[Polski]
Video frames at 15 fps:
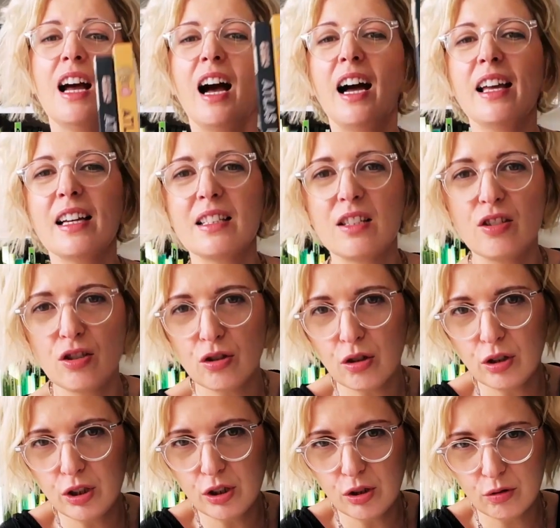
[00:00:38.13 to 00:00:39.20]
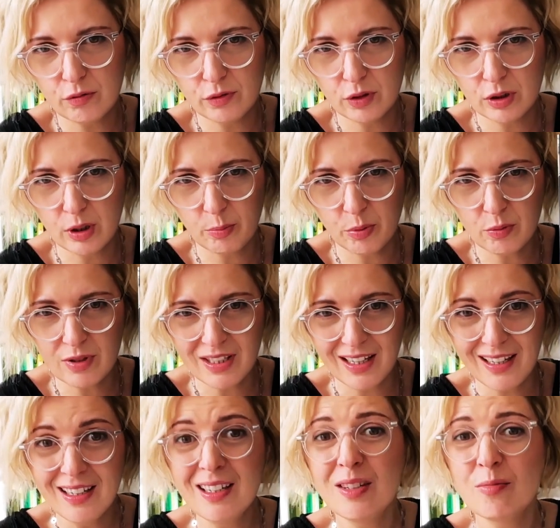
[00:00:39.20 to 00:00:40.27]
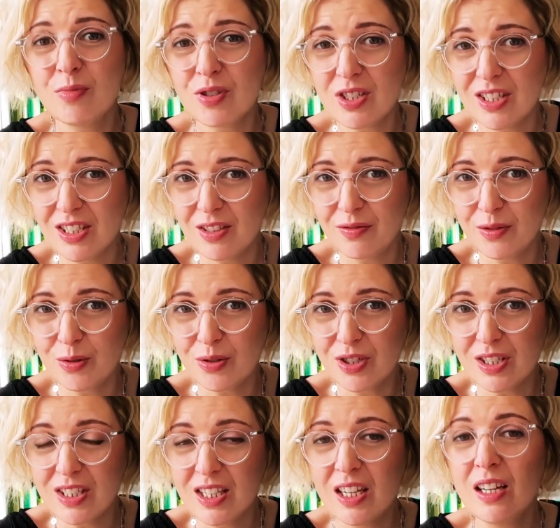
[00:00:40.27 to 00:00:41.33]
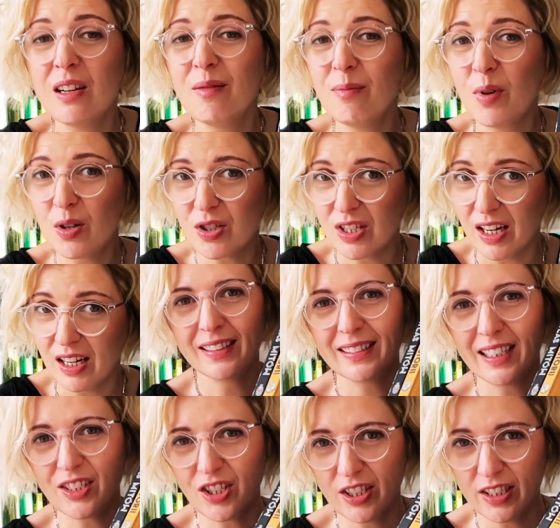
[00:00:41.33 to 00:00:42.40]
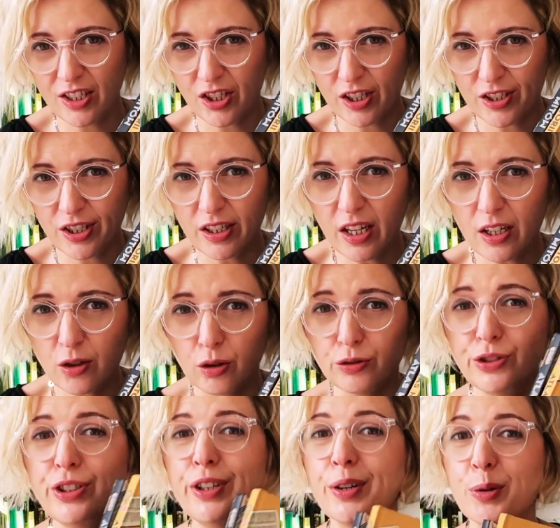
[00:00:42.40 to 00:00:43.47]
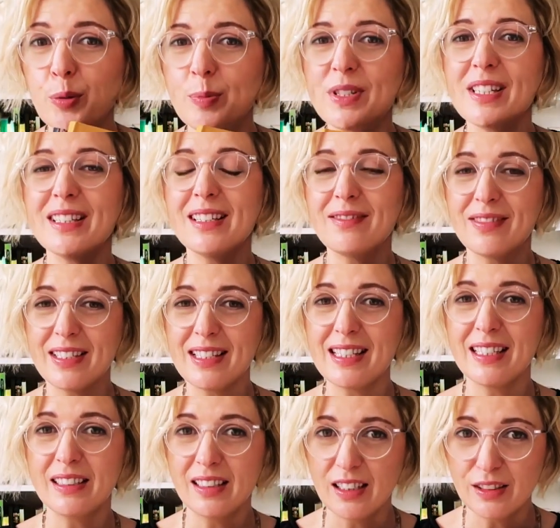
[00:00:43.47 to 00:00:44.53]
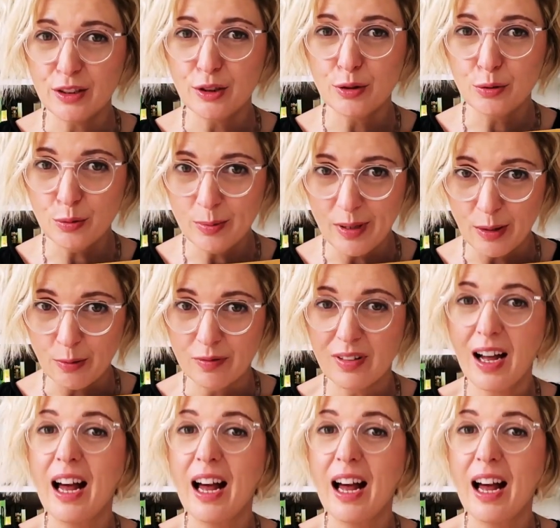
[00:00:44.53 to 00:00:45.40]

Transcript: A jak coś stoi nierówno na półce, można się wkurzyć? Można. Także nasza księgarnio, nie róbcie na więcej takich numerów.